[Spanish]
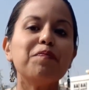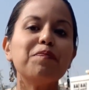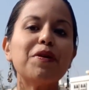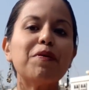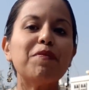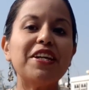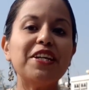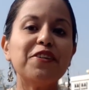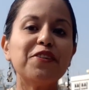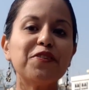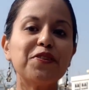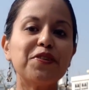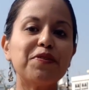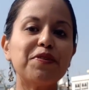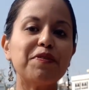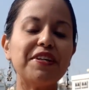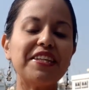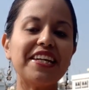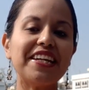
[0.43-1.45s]
Bienvenidos a un
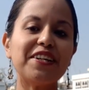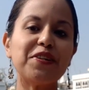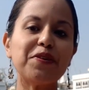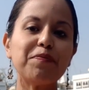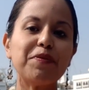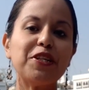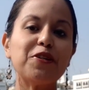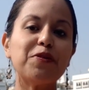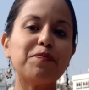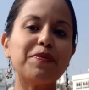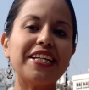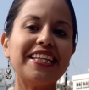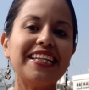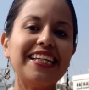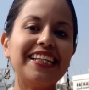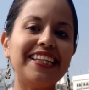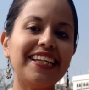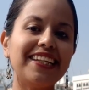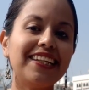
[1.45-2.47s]
nuevo video, mi nombre es
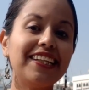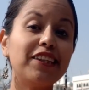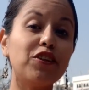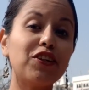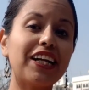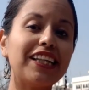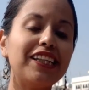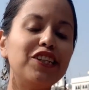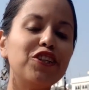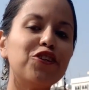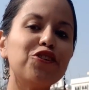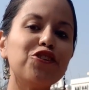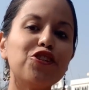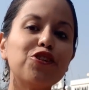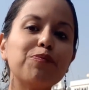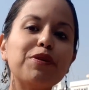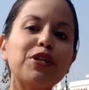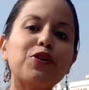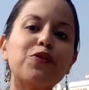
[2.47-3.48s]
Liz y en esta ocasión
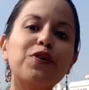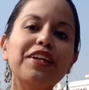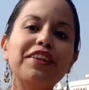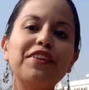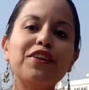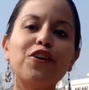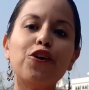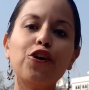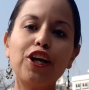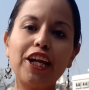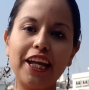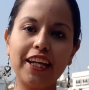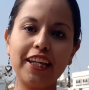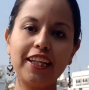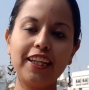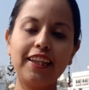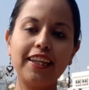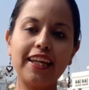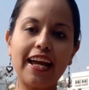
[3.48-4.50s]
yo me encuentro
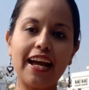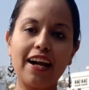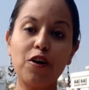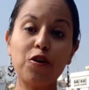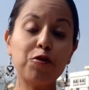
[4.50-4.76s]
en India,